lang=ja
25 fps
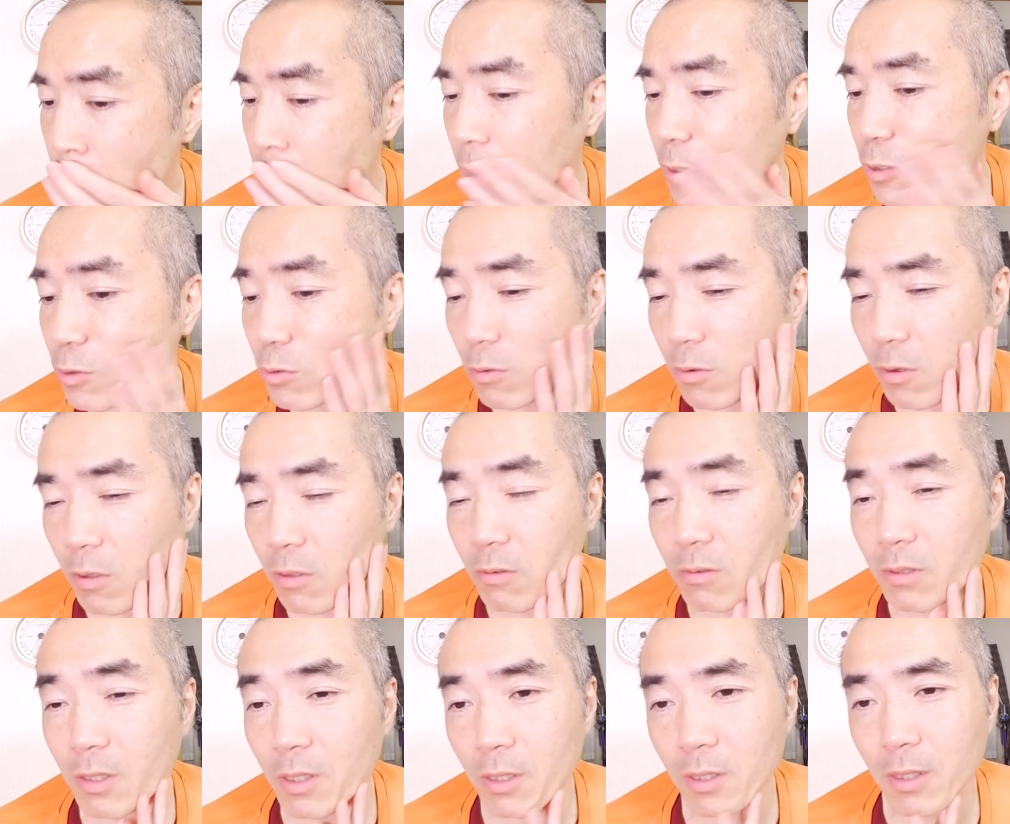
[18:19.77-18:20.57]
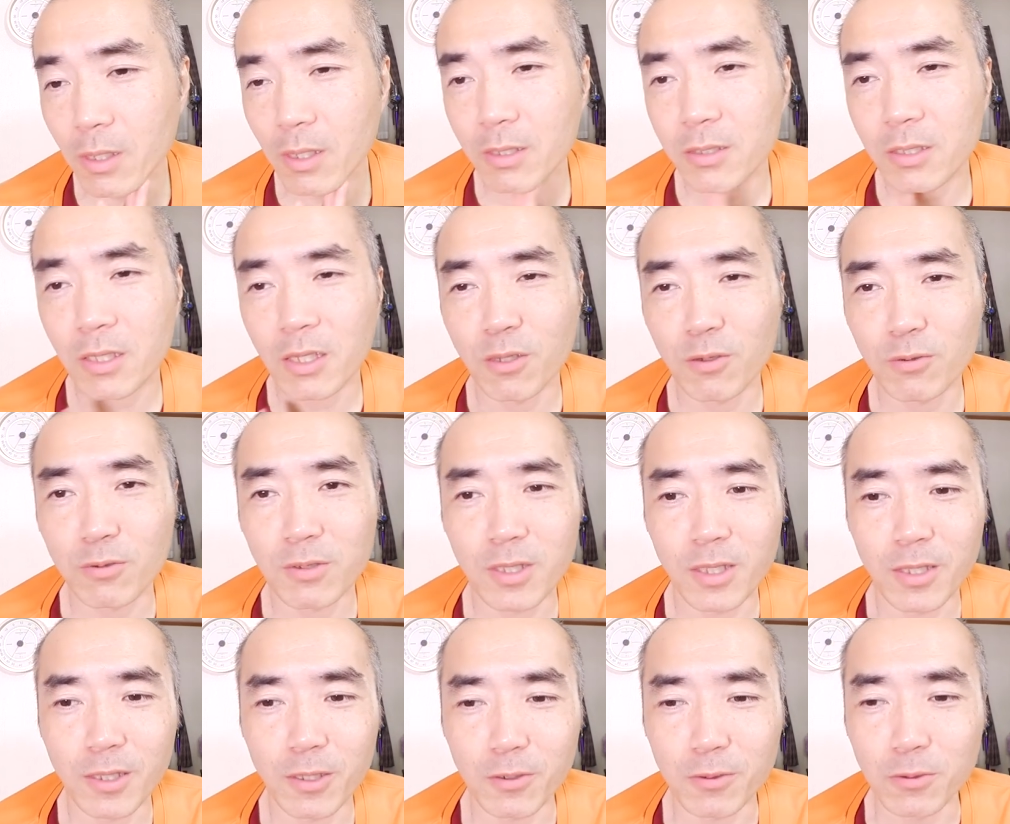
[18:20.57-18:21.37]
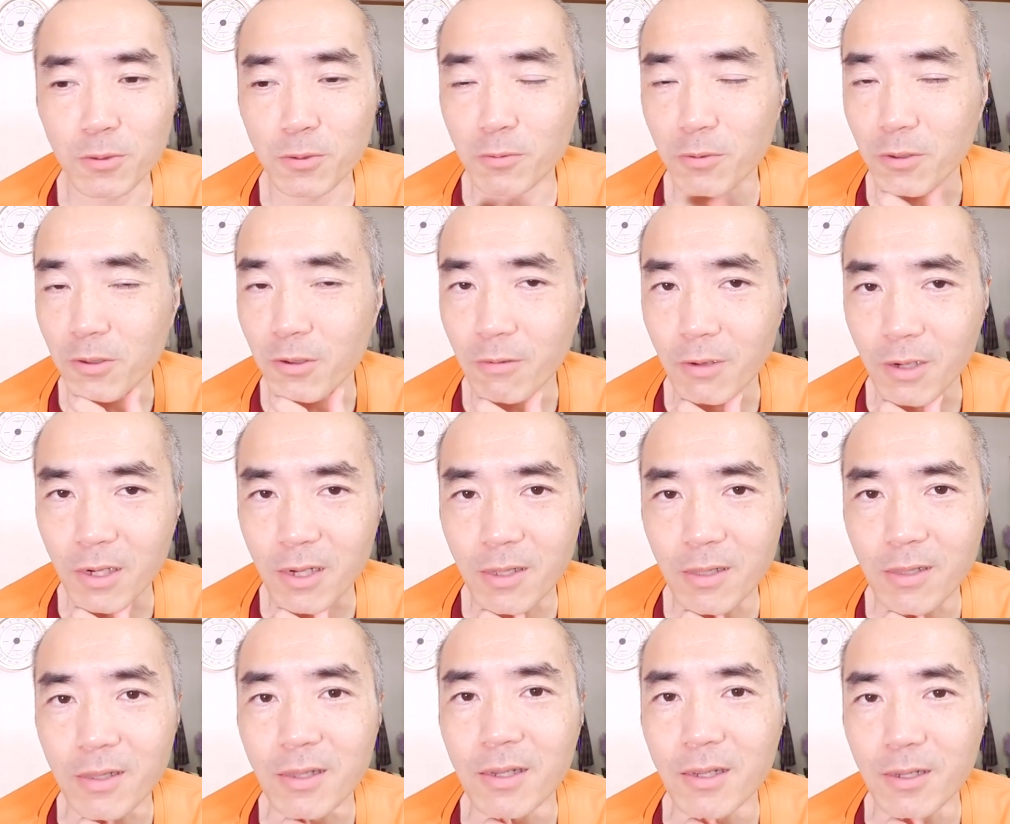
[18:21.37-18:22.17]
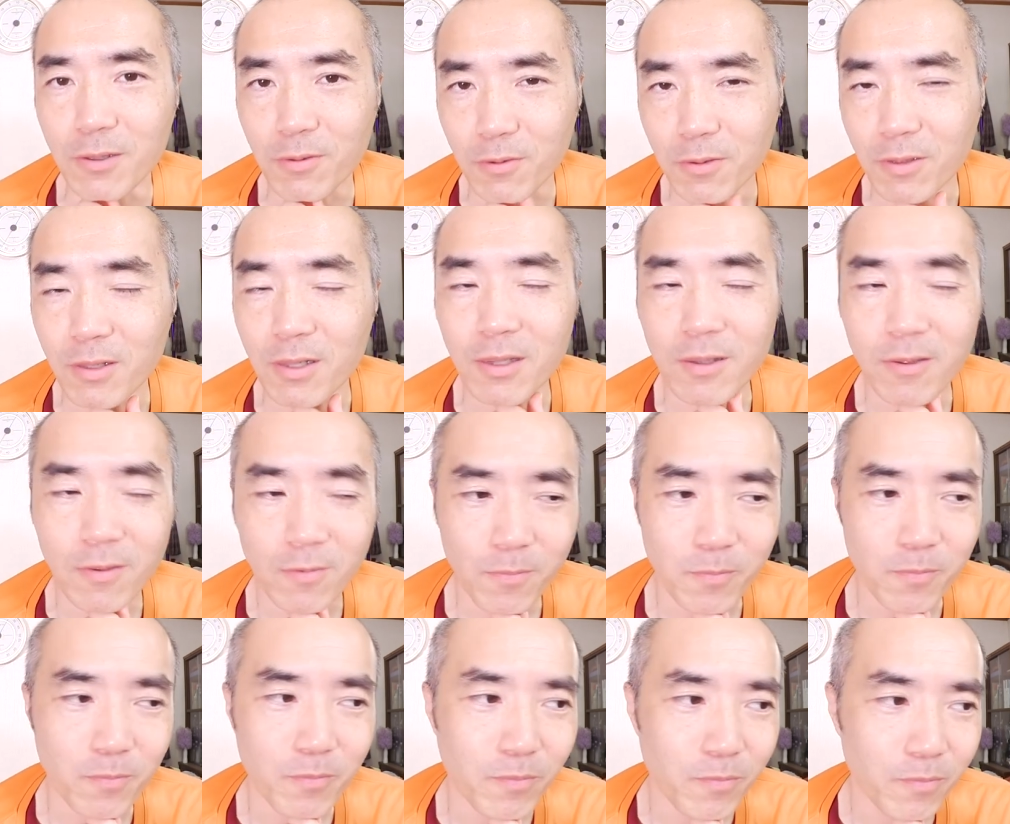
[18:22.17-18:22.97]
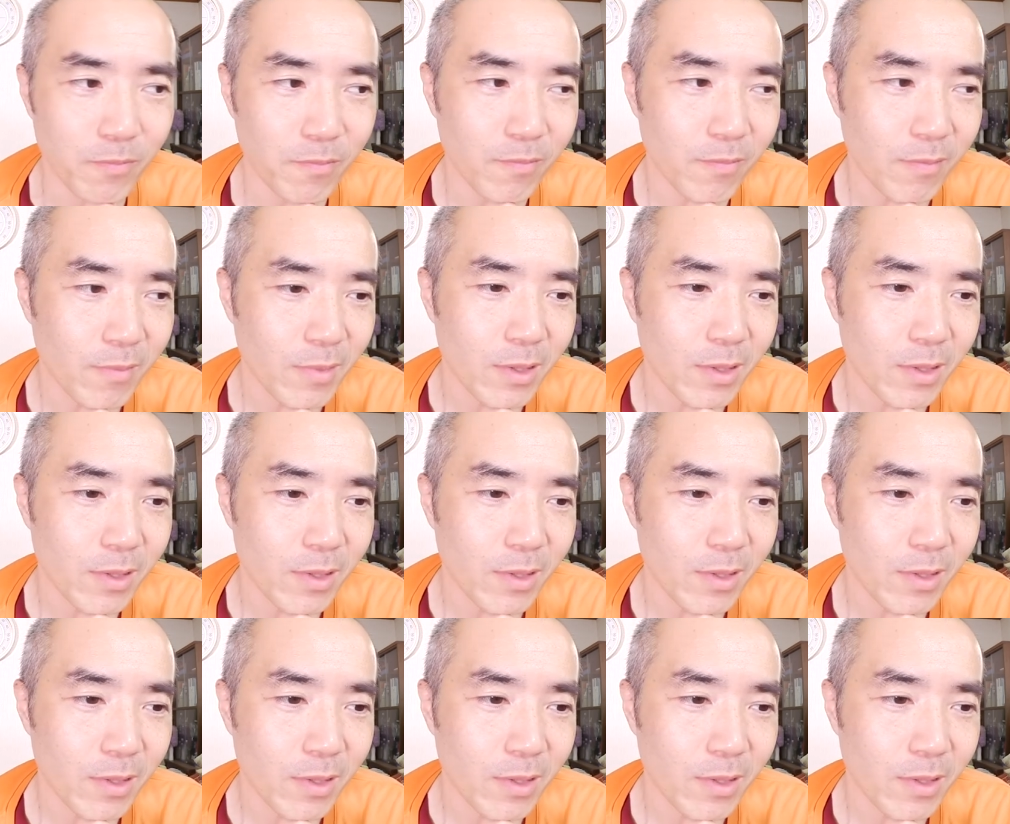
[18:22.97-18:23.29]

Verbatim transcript: まあそういうのだから性欲出てくるのかわかんないけどね。うん。